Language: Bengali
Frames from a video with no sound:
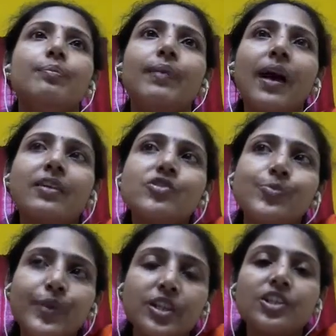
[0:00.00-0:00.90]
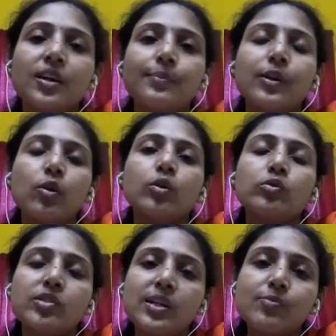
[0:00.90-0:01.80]
ব্লাড প্রেশার বা
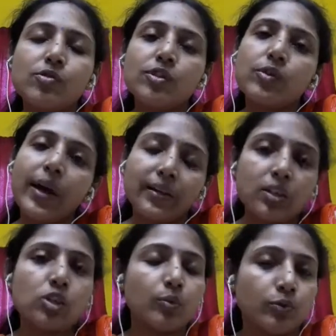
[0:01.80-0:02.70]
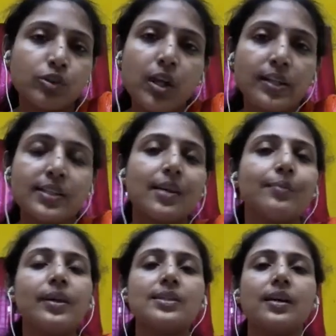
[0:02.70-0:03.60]
রক্তচাপজনিত একটা সমস্যা আছে
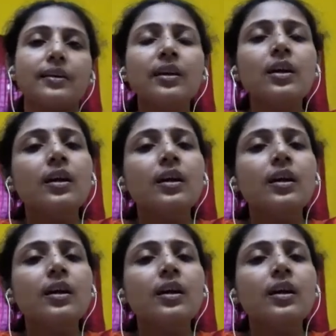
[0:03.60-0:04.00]
আমরা জানি